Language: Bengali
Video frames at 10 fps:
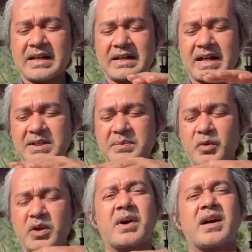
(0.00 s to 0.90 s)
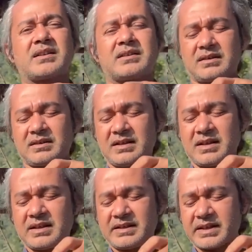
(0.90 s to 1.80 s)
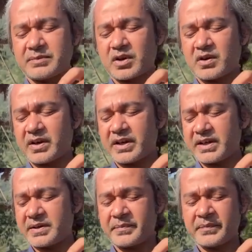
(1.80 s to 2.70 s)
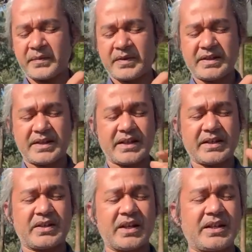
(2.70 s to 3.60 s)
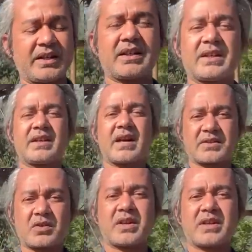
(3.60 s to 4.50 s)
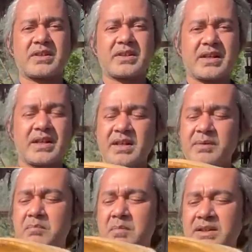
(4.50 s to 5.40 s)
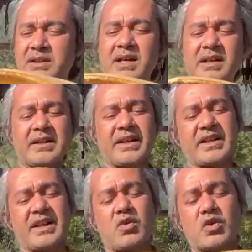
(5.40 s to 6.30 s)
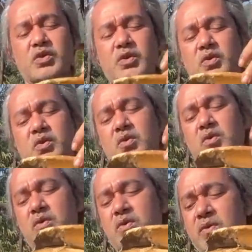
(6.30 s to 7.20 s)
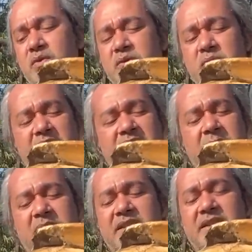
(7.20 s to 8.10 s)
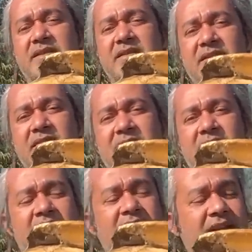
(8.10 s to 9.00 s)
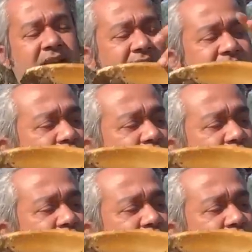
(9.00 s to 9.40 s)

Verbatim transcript: রাজ পরিবার যেটি বলা হয় যে সেই রাজধনেশ মাথার এটি অংশ ঠোঁট শুধু দেখতে পাচ্ছেন এর